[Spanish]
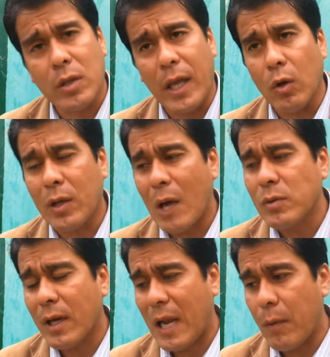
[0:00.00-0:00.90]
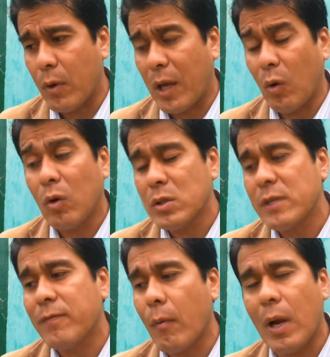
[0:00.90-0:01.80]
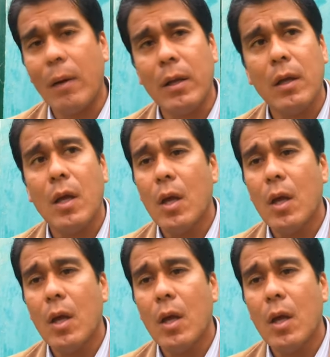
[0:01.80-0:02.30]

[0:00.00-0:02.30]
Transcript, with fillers: que nos causa agravio, que no nos es favorable,